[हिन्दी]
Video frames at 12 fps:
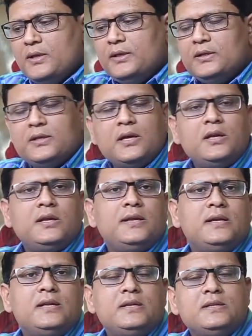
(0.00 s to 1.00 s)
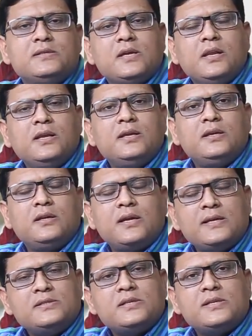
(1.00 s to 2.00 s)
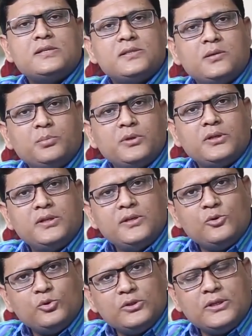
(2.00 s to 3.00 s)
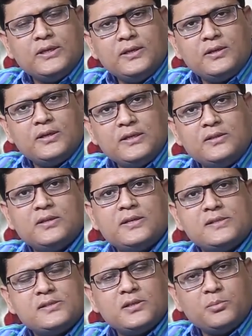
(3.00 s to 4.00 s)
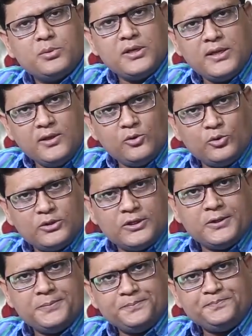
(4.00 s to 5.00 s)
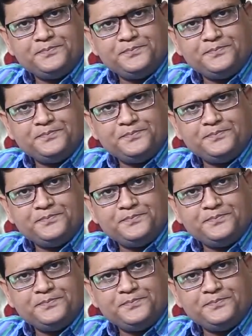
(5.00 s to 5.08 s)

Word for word: यह ध्यान रहे कि निदेशालय राज्य के स्तर पर अधिक होते हैं केंद्र के स्तर पर नहीं होते हैं